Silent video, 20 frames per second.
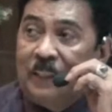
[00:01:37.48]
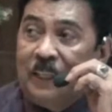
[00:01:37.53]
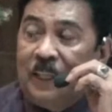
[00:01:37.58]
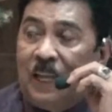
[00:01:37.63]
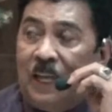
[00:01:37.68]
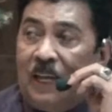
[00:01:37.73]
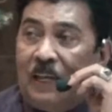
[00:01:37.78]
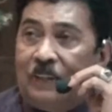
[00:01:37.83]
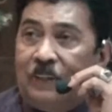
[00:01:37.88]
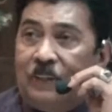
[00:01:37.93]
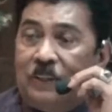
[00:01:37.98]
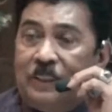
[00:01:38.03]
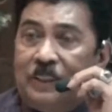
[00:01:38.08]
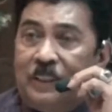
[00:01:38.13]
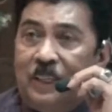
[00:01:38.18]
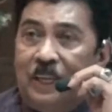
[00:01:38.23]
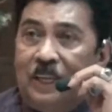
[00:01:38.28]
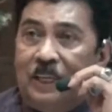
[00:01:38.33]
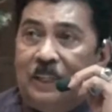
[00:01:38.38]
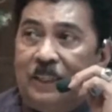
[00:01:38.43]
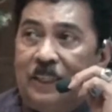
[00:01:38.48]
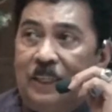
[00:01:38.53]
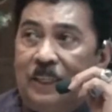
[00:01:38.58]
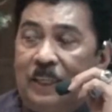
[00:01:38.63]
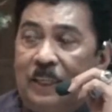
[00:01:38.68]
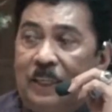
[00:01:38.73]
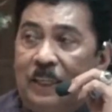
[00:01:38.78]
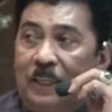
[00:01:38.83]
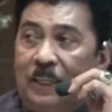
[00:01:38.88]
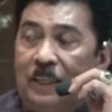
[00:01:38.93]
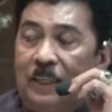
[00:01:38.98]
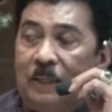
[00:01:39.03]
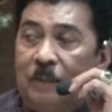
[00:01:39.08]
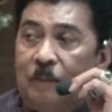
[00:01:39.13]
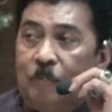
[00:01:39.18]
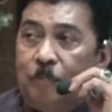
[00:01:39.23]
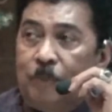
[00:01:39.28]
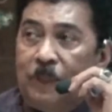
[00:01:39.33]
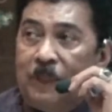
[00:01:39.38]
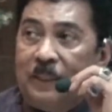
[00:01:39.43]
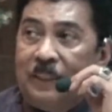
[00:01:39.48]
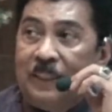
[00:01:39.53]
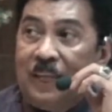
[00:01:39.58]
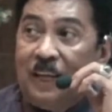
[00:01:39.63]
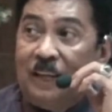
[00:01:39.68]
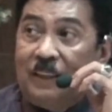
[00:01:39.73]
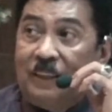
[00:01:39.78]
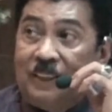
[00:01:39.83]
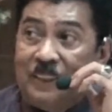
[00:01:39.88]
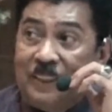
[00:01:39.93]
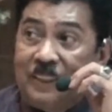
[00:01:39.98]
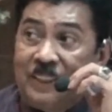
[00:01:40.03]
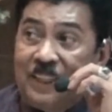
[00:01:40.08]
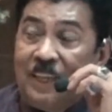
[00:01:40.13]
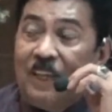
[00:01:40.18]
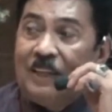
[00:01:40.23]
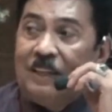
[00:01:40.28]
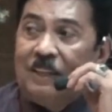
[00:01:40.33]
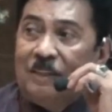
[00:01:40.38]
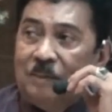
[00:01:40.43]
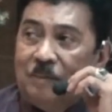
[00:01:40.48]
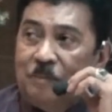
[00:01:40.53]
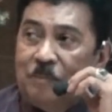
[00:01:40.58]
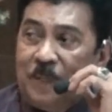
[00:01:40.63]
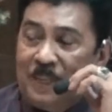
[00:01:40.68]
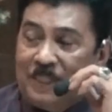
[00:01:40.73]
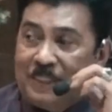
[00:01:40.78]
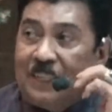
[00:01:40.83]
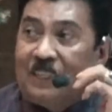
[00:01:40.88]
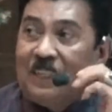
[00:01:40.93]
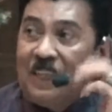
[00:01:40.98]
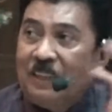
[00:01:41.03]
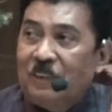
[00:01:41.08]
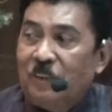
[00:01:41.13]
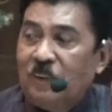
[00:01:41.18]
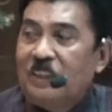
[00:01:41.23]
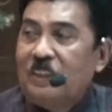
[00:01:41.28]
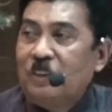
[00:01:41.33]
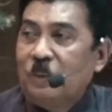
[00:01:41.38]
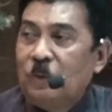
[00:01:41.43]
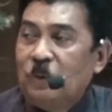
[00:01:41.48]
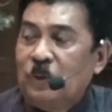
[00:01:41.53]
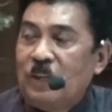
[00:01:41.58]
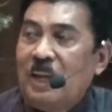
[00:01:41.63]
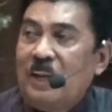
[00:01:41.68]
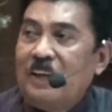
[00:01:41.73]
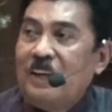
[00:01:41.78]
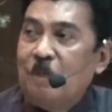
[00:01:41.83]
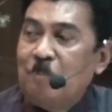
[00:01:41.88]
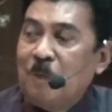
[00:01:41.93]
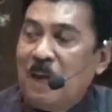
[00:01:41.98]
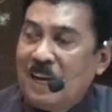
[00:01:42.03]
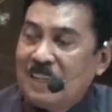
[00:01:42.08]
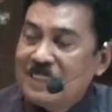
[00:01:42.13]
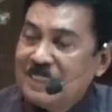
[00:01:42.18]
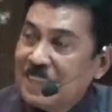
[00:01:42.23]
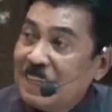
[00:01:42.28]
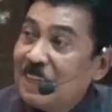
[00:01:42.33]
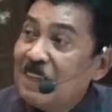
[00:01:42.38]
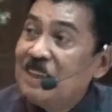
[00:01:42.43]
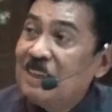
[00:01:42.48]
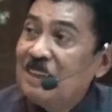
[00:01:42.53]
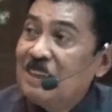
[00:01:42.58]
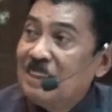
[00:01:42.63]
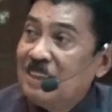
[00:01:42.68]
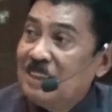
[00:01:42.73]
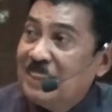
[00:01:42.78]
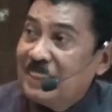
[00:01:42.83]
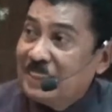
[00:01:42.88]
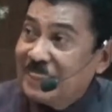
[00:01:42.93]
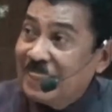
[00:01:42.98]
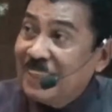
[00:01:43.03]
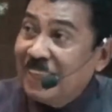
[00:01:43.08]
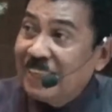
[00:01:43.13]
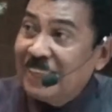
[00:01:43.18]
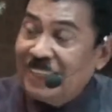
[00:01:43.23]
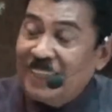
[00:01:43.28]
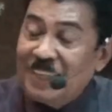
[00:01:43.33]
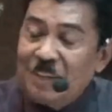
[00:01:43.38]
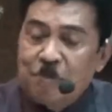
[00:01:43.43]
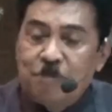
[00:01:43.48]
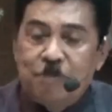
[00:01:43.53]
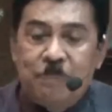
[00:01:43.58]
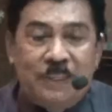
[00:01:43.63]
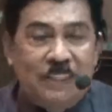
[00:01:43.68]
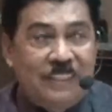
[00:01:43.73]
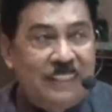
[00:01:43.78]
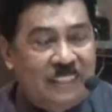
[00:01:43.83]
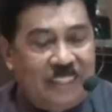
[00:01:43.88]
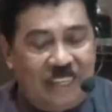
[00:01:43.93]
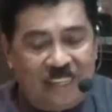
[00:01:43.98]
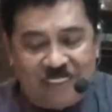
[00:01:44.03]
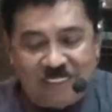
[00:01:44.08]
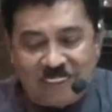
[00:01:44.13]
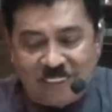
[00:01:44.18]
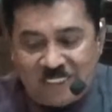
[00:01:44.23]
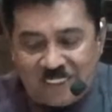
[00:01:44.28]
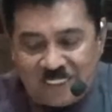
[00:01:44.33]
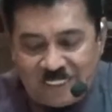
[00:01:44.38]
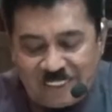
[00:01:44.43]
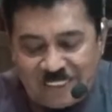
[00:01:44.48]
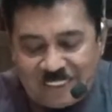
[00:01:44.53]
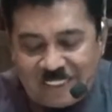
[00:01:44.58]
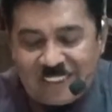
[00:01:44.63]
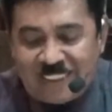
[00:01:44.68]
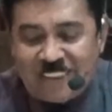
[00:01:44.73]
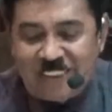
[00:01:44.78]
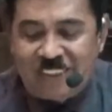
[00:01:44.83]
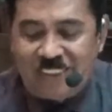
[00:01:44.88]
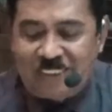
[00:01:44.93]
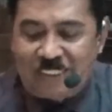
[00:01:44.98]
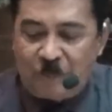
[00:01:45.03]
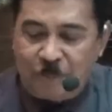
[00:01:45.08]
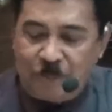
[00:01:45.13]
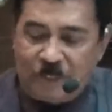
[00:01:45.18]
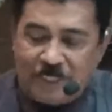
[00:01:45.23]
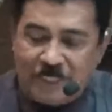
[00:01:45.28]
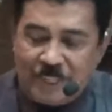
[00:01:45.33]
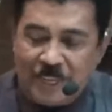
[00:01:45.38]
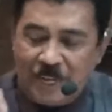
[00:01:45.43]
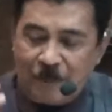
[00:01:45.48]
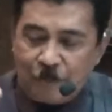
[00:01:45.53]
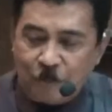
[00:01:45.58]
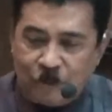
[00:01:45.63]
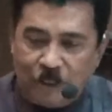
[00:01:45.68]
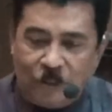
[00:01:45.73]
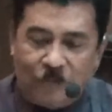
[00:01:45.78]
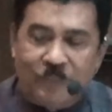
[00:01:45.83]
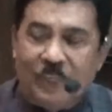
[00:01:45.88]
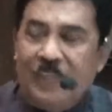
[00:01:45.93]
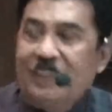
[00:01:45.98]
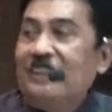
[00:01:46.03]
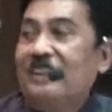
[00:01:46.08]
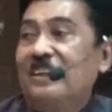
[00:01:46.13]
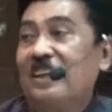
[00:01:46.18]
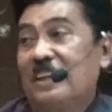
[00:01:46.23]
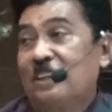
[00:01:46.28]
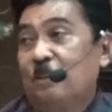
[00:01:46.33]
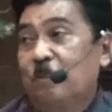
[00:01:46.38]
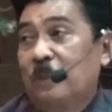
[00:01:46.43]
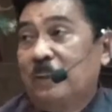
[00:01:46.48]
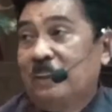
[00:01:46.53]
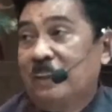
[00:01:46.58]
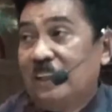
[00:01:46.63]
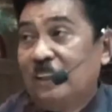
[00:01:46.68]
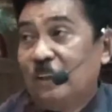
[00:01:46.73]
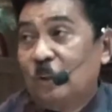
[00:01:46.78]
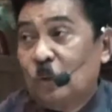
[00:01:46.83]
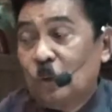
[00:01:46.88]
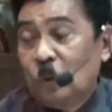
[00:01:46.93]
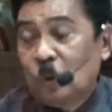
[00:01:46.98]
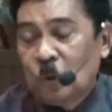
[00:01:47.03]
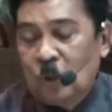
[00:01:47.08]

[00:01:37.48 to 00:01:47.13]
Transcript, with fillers: atau istilahnya pernikahan dini ya. Biasakan orang itu sudah ada bahasa istilah ya pernikahan dini, ya, tapi di dalam undang-undang tidak seperti itu.